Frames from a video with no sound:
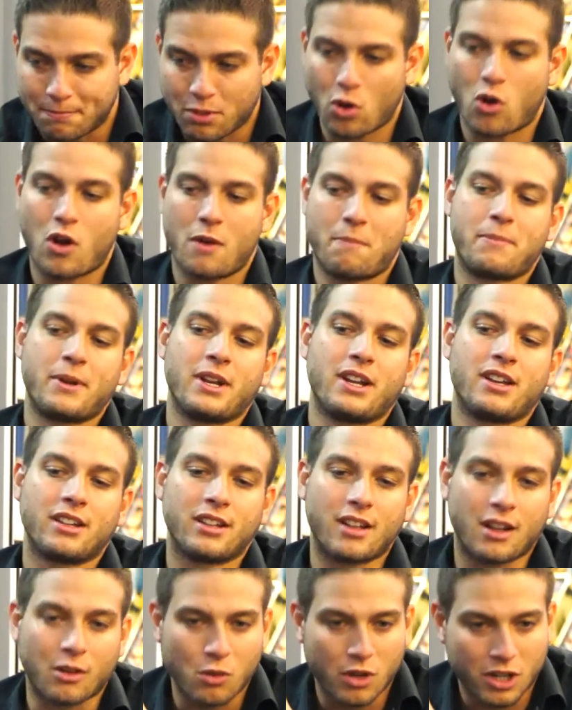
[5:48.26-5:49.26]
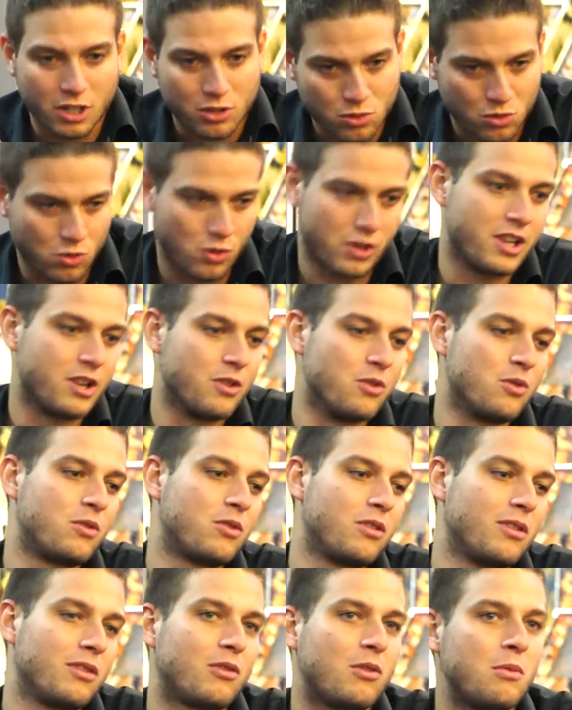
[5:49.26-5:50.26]
própria, agora sou
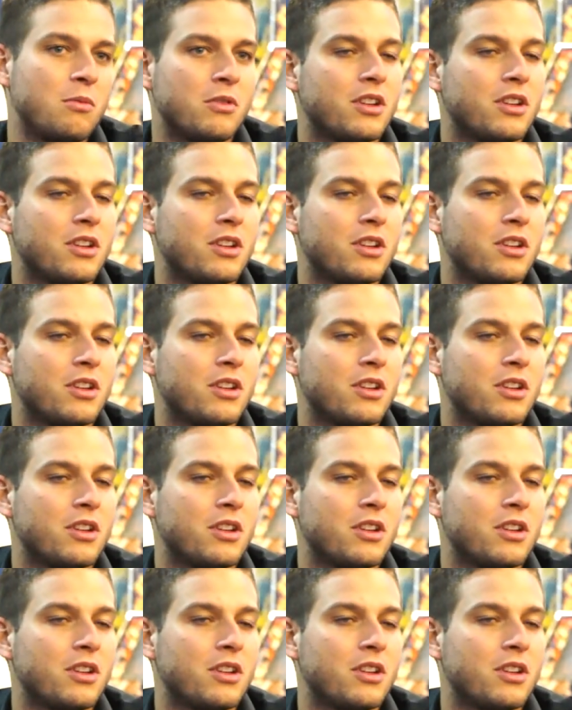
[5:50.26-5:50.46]
eu? Como